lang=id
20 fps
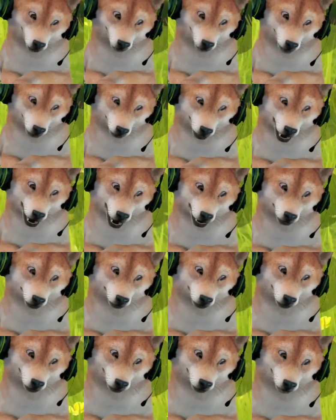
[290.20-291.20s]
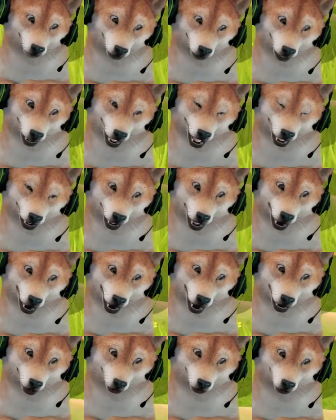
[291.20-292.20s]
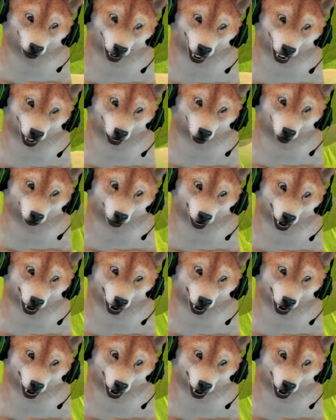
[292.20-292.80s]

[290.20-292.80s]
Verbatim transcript: game ini tuh bisa di-download ya